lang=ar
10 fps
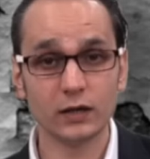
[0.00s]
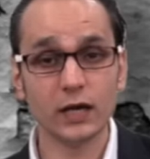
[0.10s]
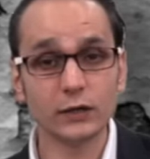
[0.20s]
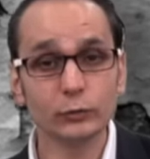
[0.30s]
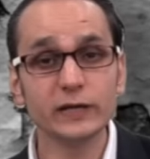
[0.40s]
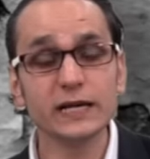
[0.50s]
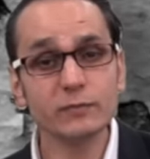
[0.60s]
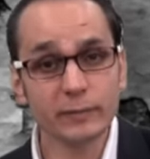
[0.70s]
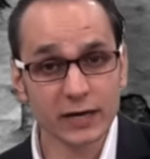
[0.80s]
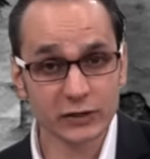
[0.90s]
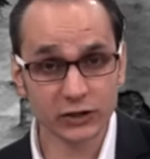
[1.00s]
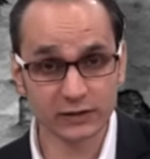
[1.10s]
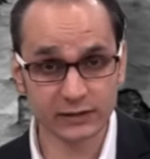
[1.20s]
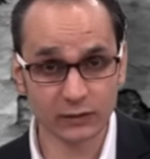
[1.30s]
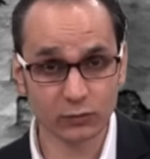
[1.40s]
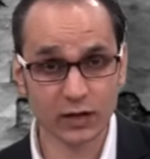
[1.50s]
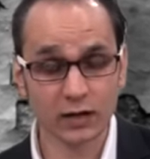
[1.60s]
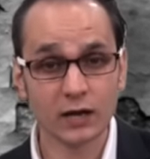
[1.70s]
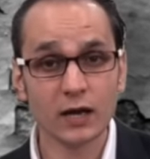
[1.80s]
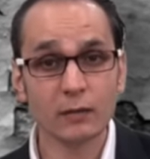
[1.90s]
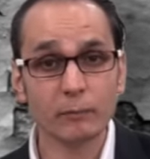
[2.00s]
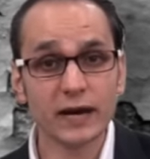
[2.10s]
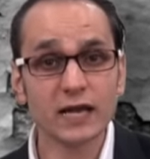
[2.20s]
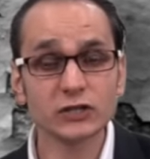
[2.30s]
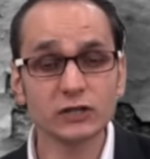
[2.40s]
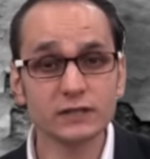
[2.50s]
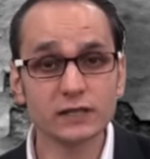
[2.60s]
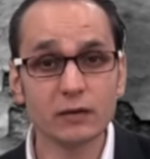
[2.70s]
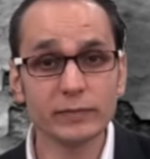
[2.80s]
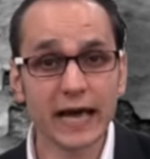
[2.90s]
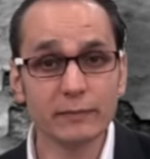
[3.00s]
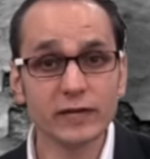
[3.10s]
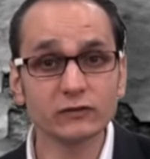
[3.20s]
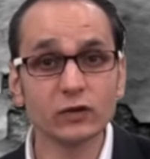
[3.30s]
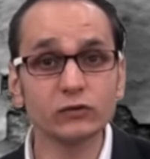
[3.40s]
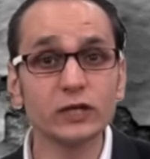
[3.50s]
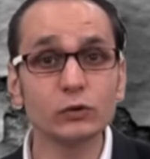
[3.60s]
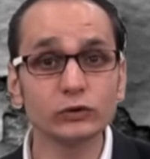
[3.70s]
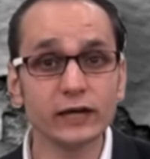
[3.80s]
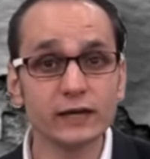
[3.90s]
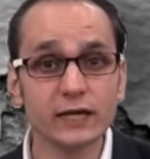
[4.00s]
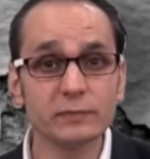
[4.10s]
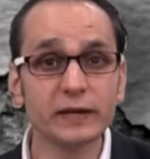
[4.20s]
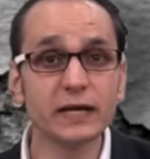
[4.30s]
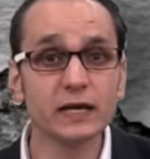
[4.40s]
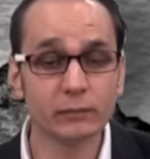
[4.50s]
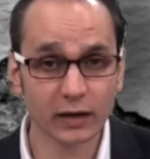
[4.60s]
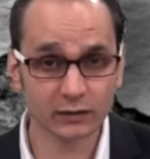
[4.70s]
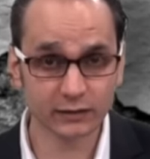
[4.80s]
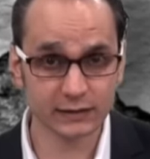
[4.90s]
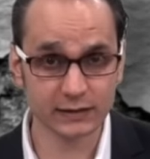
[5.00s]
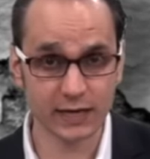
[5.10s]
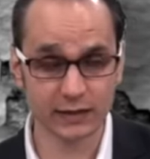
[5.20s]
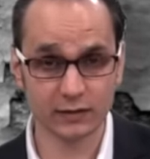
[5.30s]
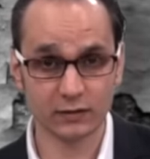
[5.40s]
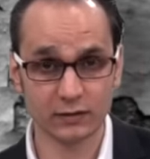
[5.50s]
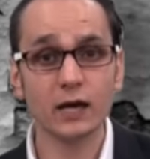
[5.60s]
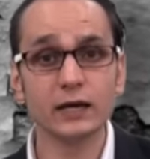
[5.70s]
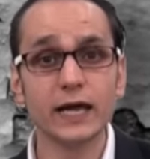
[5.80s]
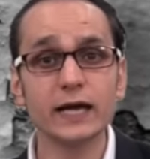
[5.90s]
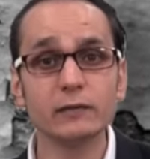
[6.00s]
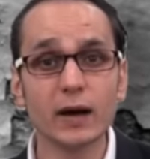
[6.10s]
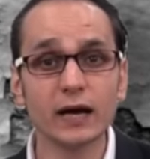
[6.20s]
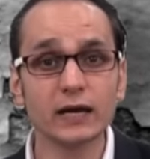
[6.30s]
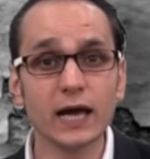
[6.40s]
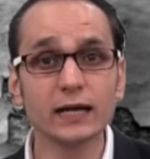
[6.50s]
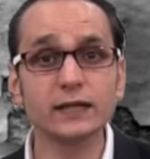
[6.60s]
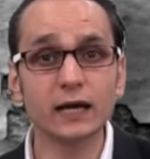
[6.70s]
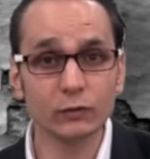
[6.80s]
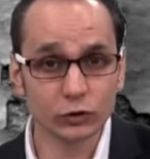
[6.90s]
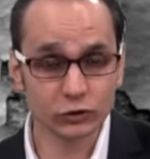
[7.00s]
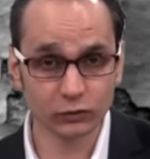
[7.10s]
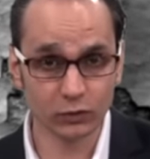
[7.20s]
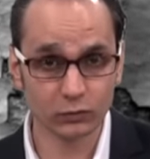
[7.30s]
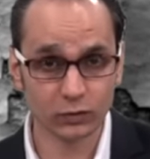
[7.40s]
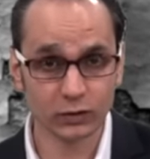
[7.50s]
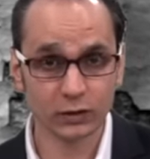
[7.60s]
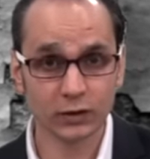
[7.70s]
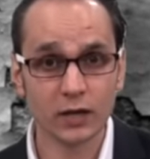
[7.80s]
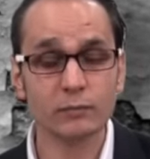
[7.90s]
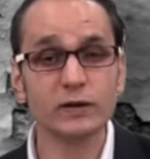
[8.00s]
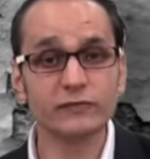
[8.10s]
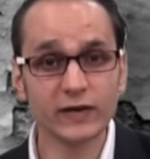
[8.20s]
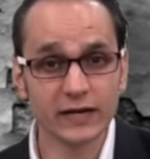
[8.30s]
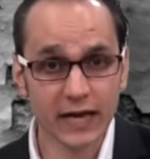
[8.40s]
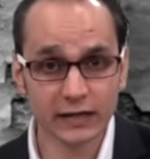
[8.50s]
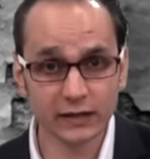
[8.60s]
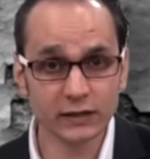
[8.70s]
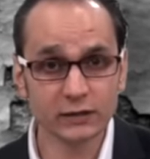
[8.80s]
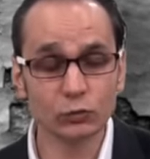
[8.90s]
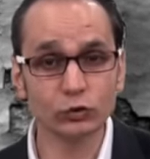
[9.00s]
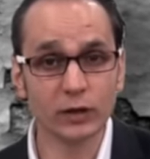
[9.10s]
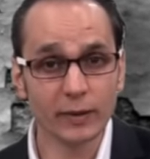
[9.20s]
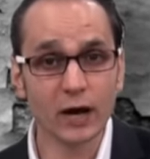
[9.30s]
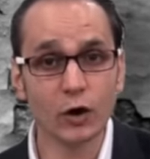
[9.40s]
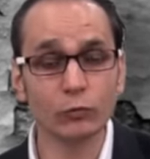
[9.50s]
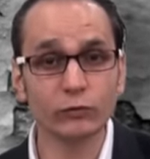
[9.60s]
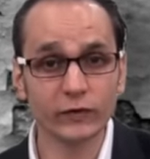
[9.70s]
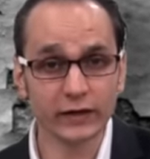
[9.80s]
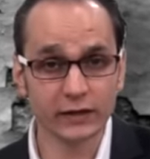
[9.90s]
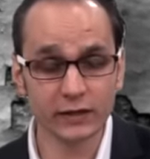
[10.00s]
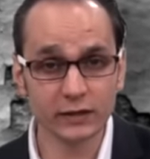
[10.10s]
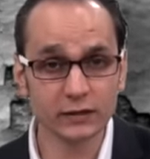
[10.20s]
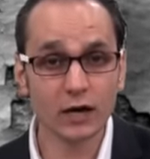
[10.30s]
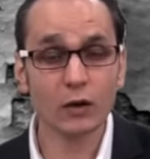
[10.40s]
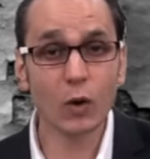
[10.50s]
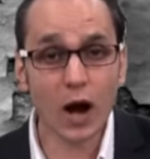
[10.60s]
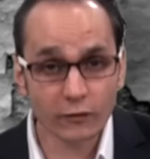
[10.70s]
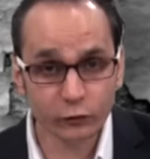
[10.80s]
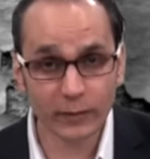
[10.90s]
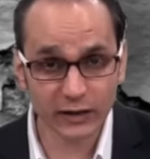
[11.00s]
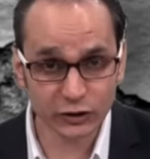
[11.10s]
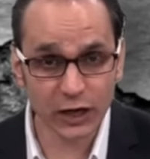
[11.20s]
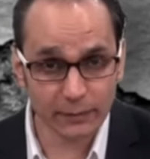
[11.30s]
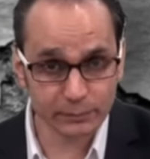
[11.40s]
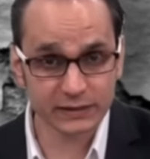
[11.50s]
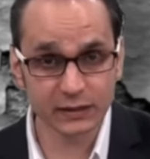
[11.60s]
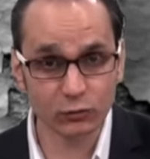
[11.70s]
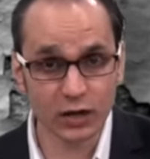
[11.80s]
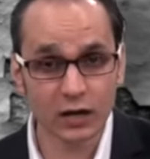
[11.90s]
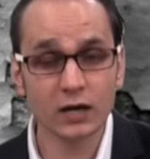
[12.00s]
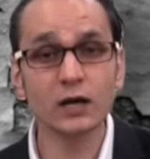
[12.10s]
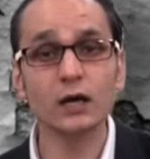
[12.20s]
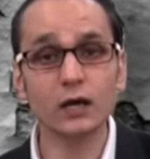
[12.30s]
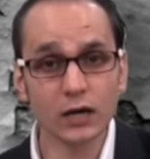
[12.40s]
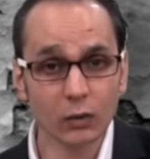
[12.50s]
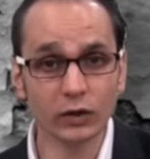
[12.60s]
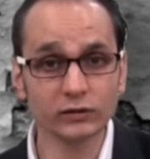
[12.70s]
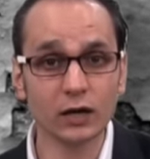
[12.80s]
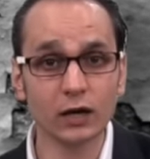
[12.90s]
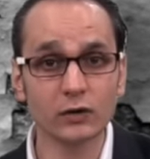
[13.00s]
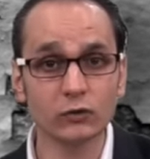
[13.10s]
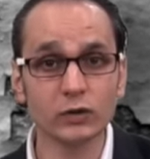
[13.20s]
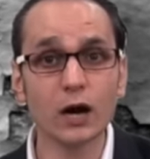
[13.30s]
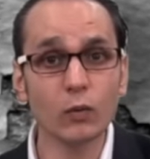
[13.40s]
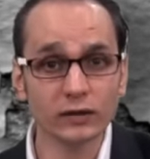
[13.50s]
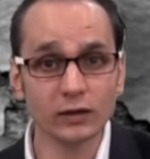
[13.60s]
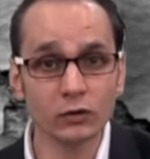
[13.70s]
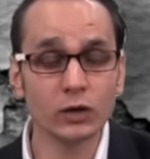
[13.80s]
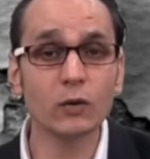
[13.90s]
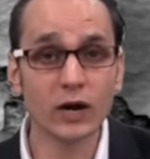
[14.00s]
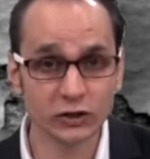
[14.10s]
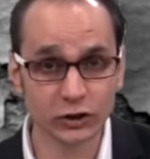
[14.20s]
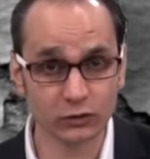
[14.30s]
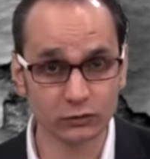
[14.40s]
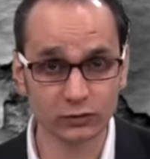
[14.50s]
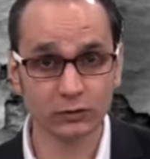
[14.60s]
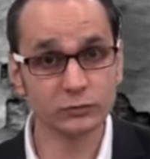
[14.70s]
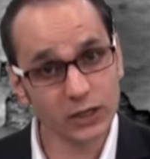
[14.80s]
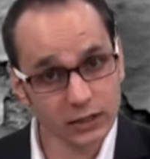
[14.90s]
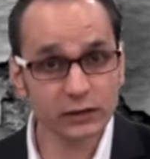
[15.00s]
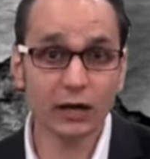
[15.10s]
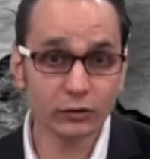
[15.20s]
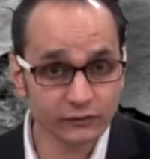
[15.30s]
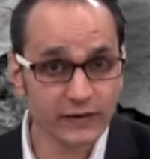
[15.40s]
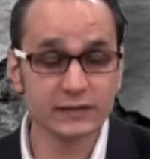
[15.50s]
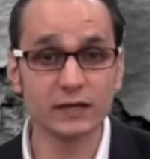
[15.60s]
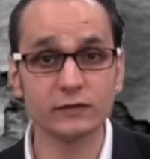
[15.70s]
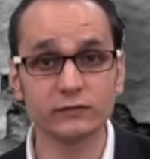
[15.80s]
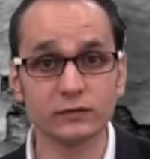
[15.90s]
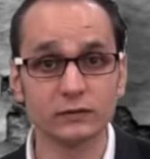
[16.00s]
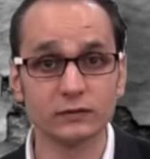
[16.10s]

لأنه من لما بلشت الثورة بلش النظام بحملة تطهير وتنكيل بكل المناطق السائرة لهيك ما خلى حدا على وشه ضوء من فنانين وادباء ومفكرين وقفوا مع الشعب بالثوره الا واعتقلون او قتلون او هجرون مشان يطلعوا يتفلسف